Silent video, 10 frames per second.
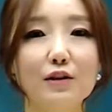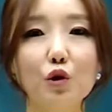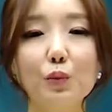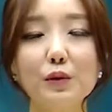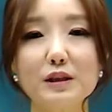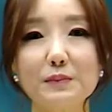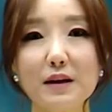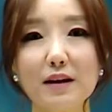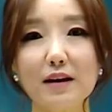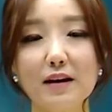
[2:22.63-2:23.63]
토플
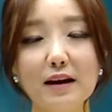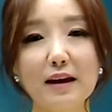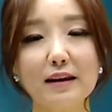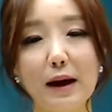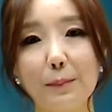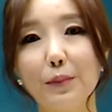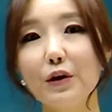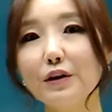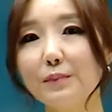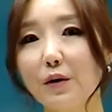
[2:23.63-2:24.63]
스피킹의
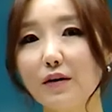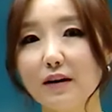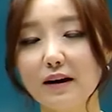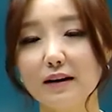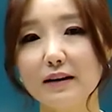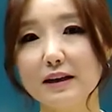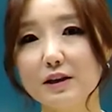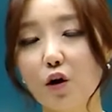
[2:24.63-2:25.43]
답변을 평가할 때 이제